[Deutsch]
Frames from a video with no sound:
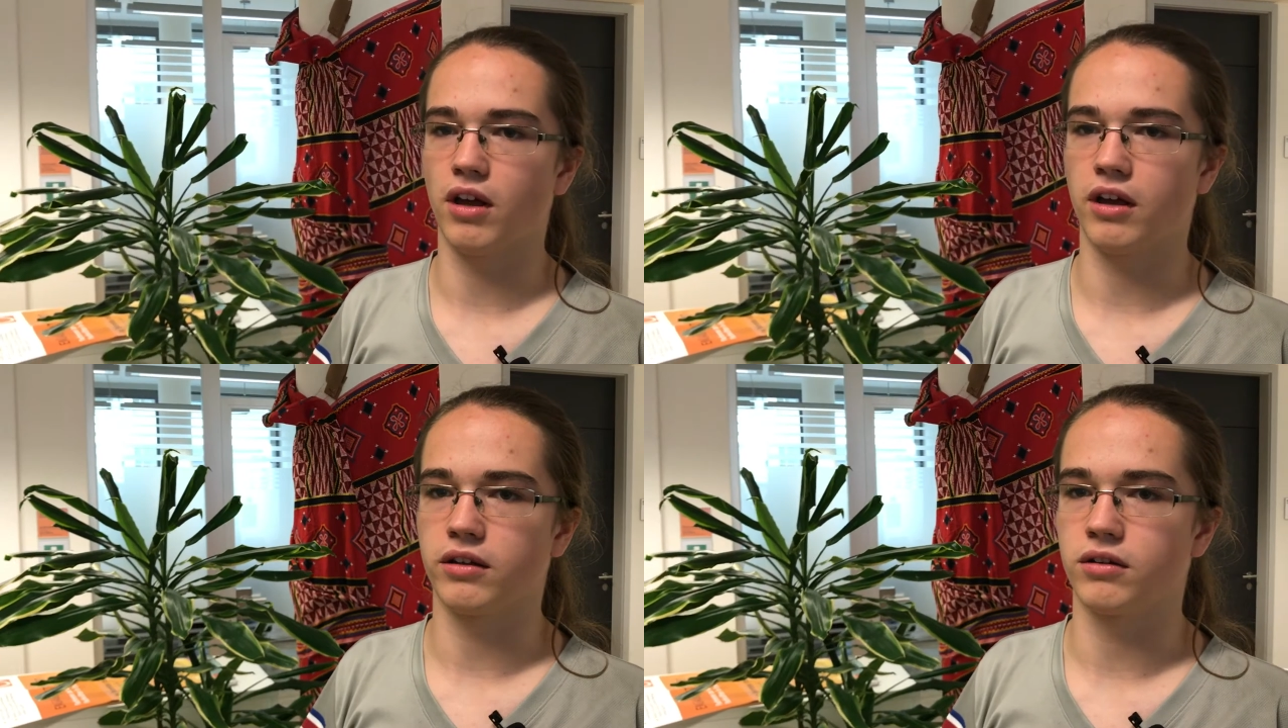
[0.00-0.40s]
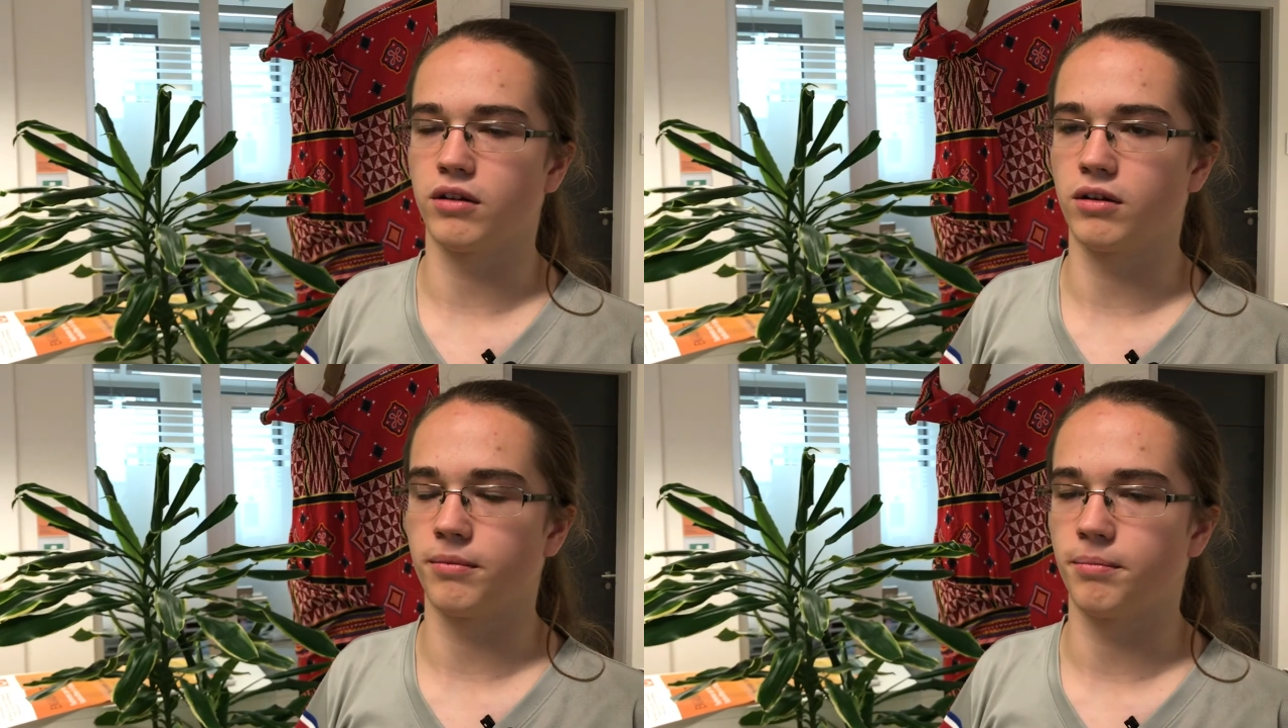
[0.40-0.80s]

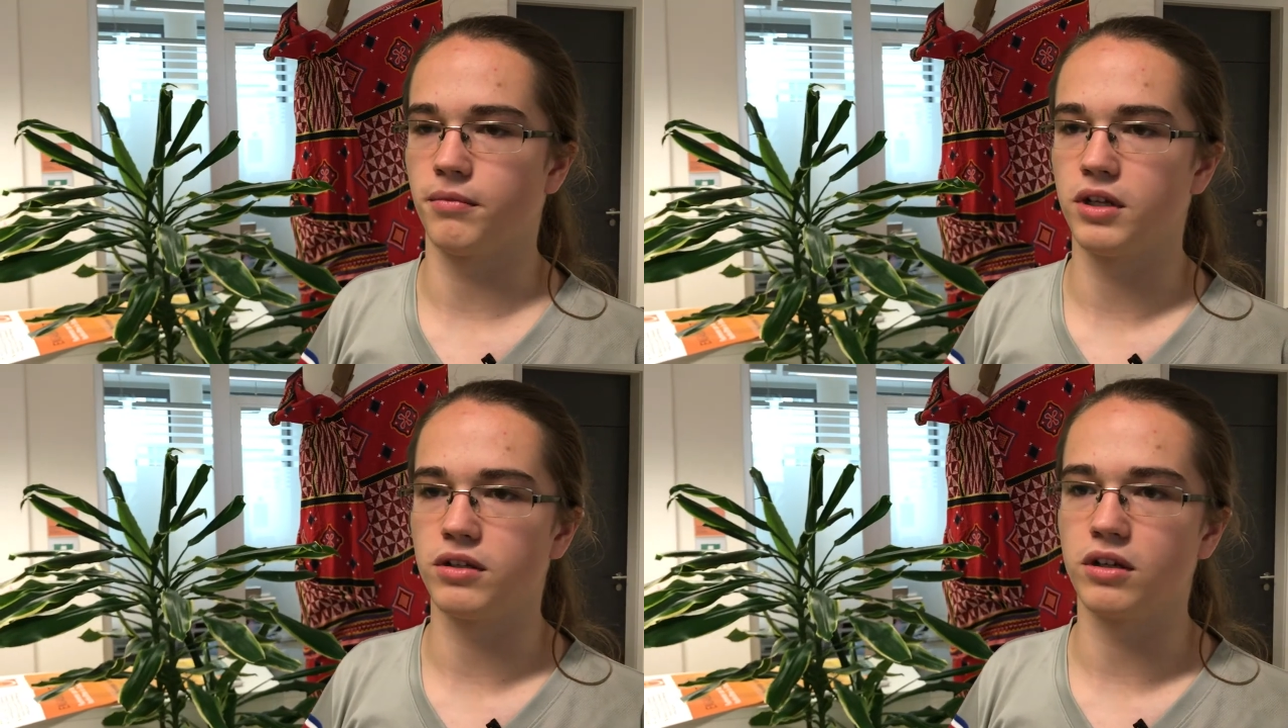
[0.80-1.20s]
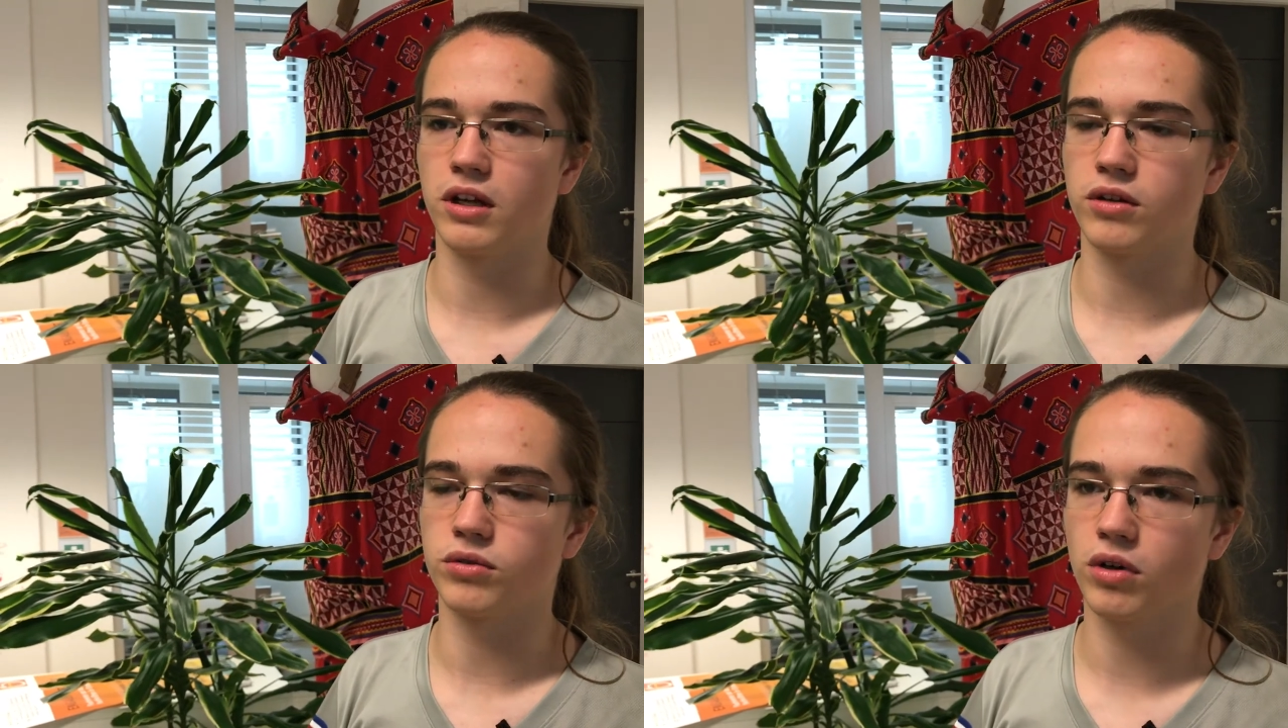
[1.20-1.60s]
einem
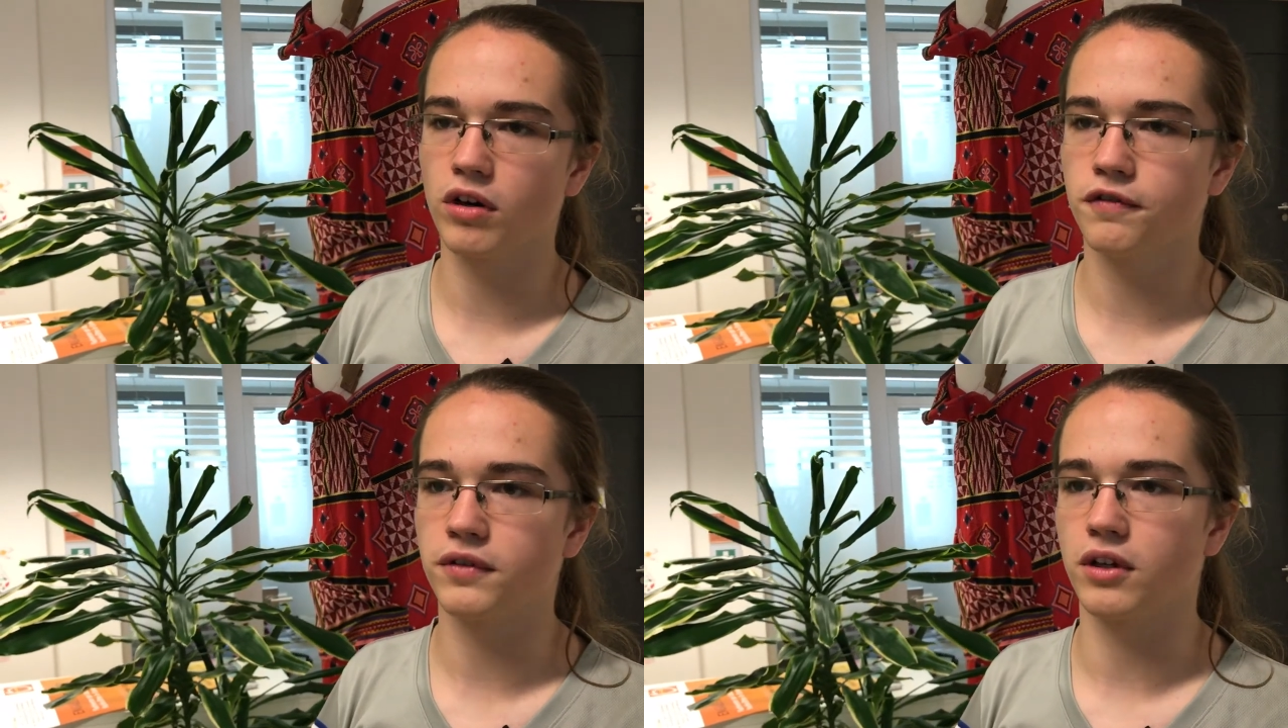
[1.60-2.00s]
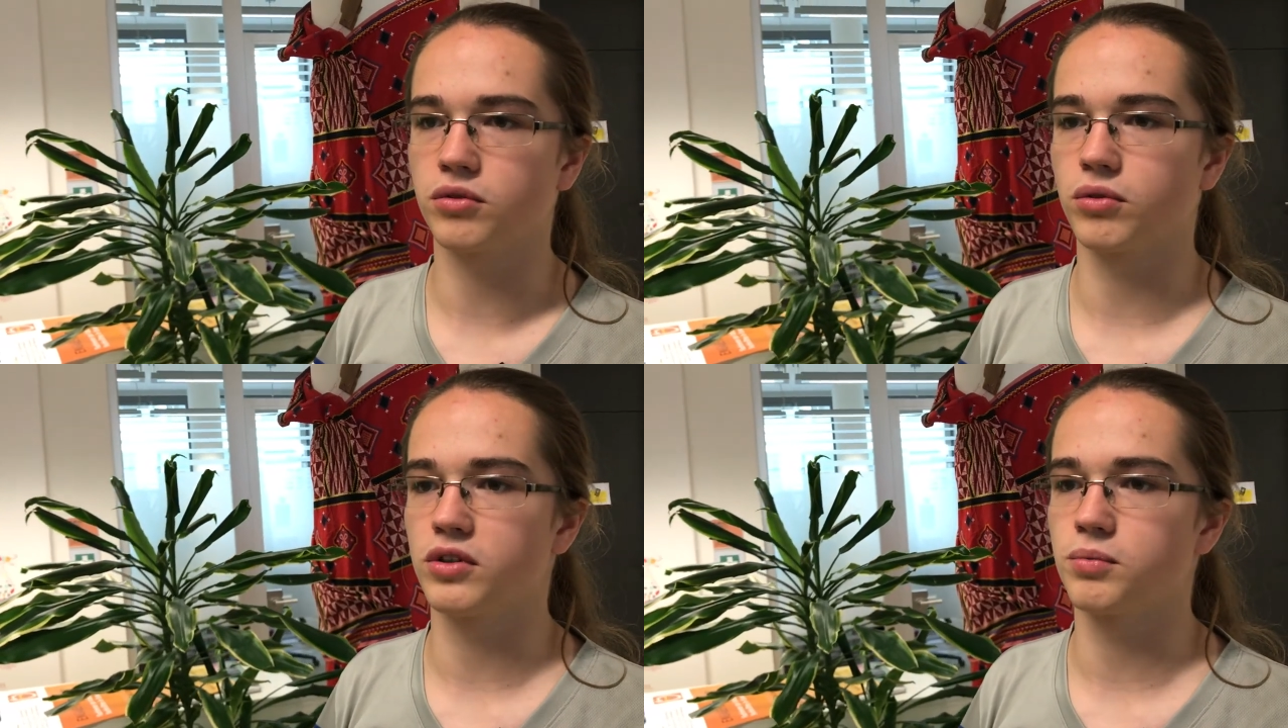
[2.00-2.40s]
indigenen Dorf in einer
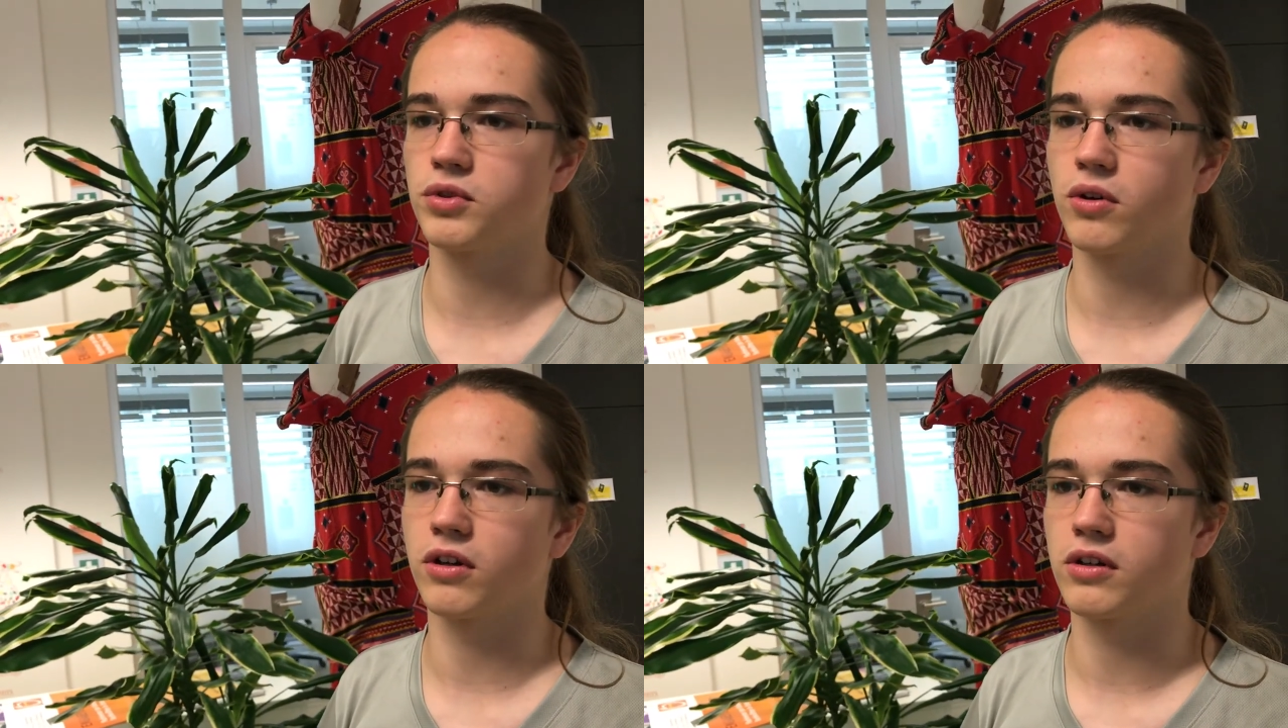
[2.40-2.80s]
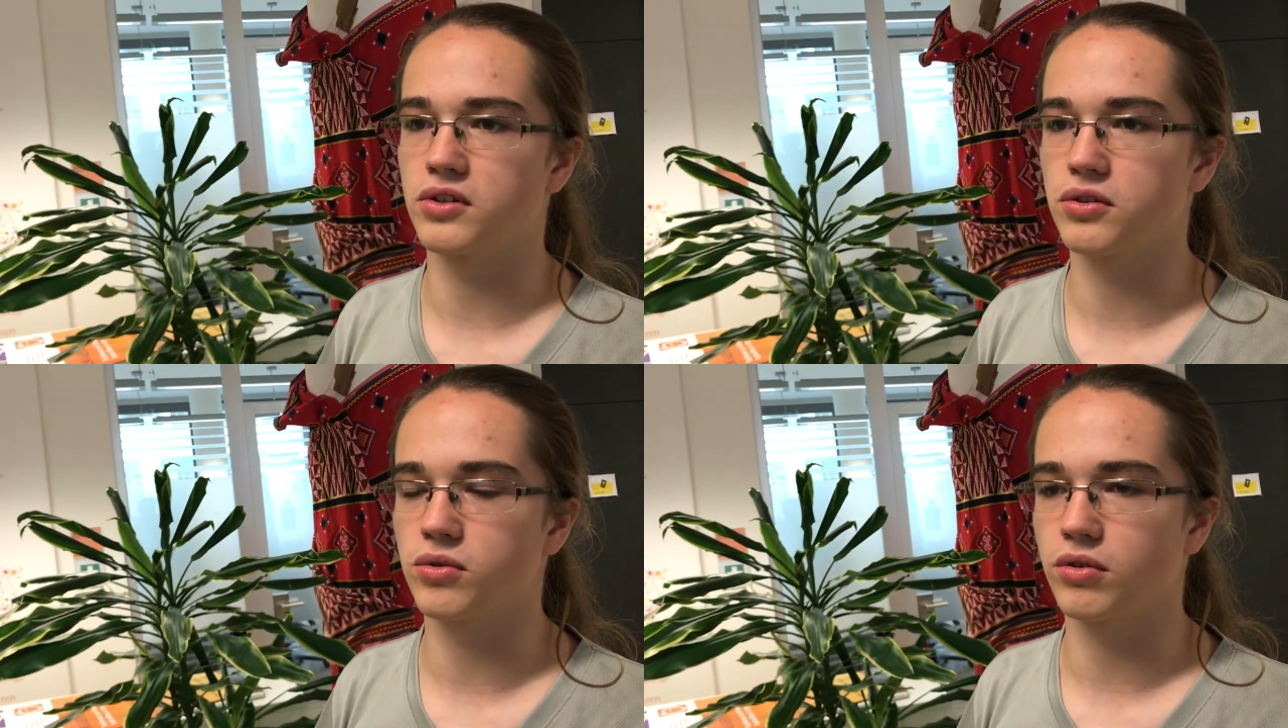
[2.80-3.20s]

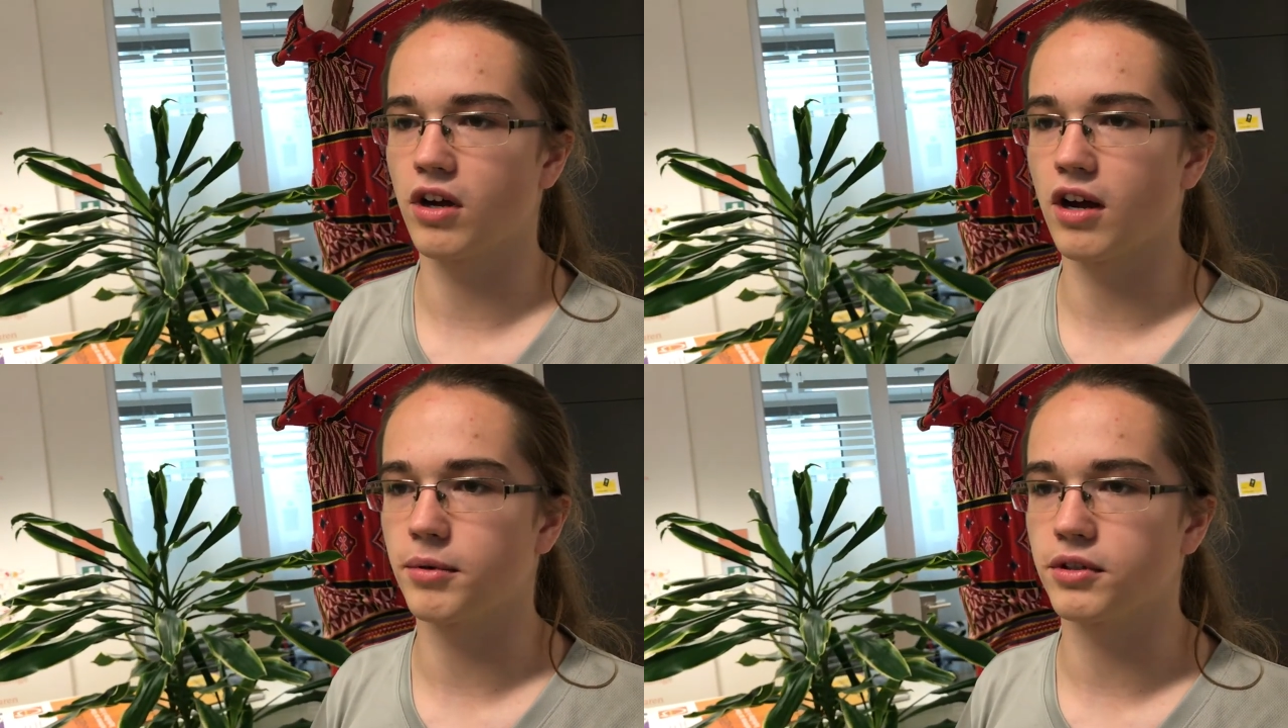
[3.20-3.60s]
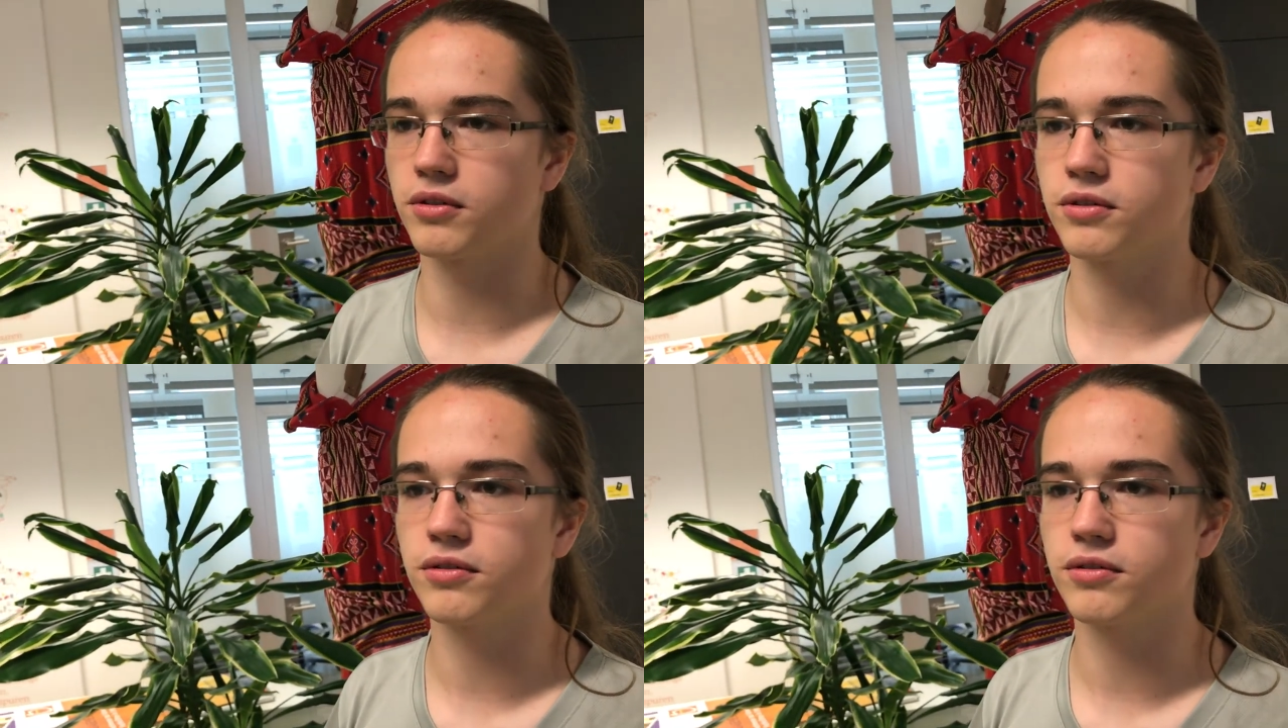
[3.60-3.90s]
Tourismusorganisation gearbeitet.